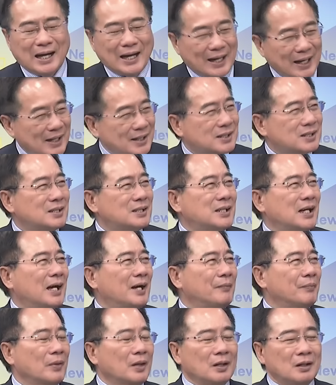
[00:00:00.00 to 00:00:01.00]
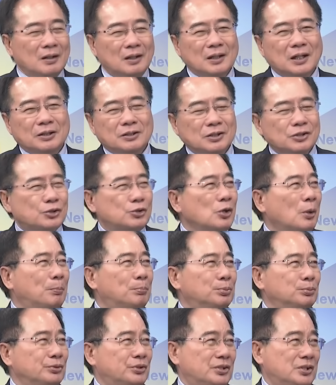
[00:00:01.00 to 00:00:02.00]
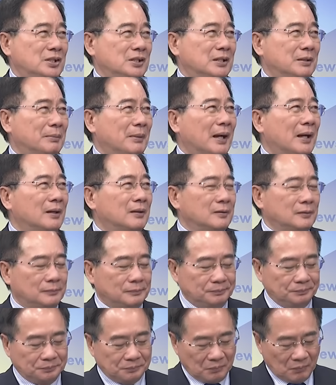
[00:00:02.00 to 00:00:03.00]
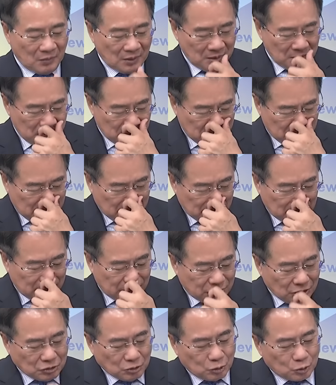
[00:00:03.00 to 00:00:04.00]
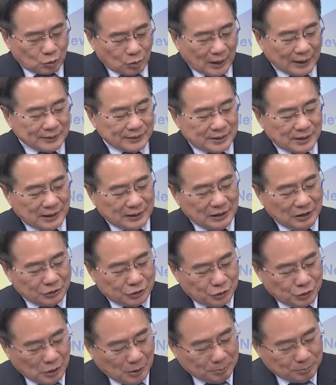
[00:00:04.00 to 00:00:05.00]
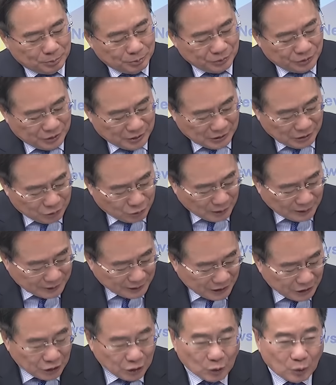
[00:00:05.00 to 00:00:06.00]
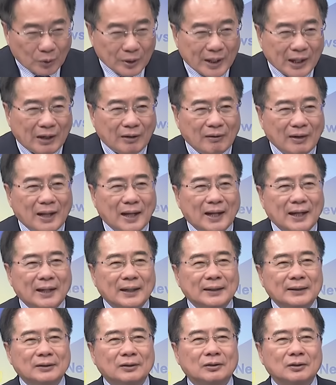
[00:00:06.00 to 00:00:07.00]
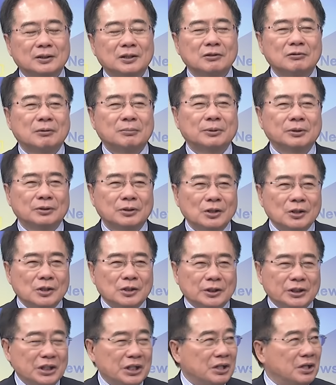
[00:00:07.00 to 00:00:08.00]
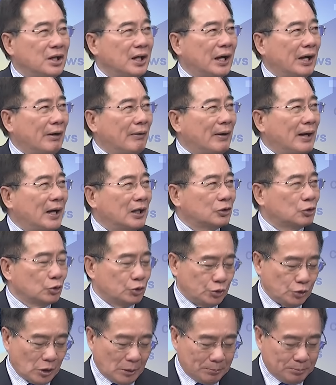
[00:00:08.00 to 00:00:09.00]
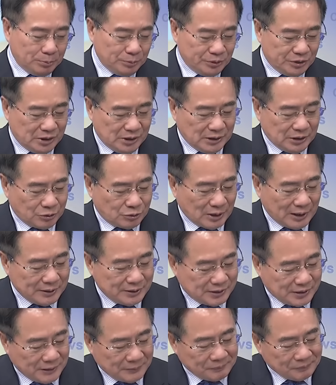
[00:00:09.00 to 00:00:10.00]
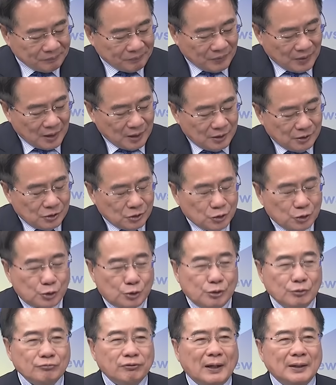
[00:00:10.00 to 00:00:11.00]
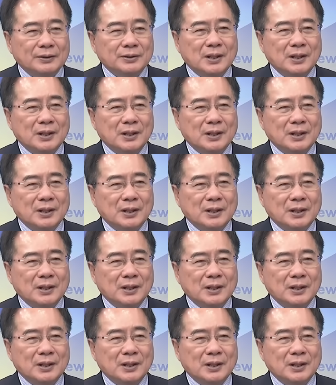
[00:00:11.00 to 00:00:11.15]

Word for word: 阿拉斯加，因为它是需要补给的嘛。嗯。你这种船舰要需要补给的船舰，油料啦，哦，各方面饮料啊，都需要补给的船舰。巡防